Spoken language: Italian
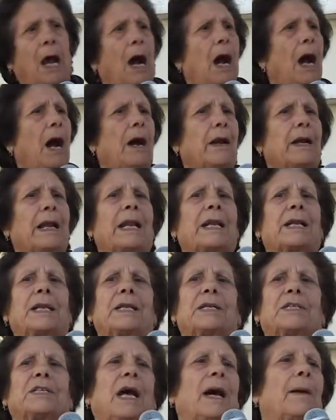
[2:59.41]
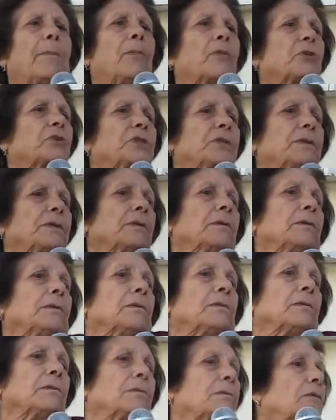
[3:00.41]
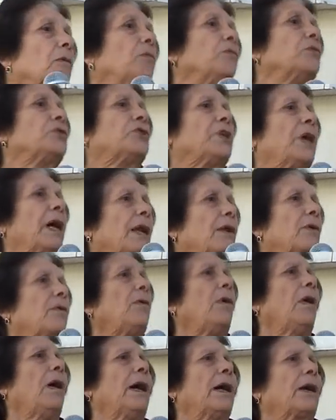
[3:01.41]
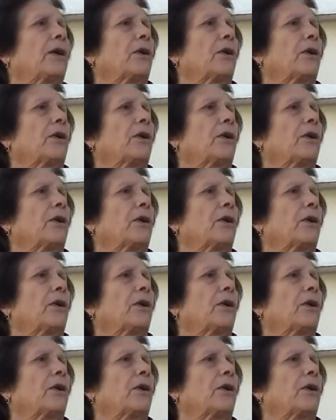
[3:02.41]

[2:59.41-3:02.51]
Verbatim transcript: Ora già poi cominciarono a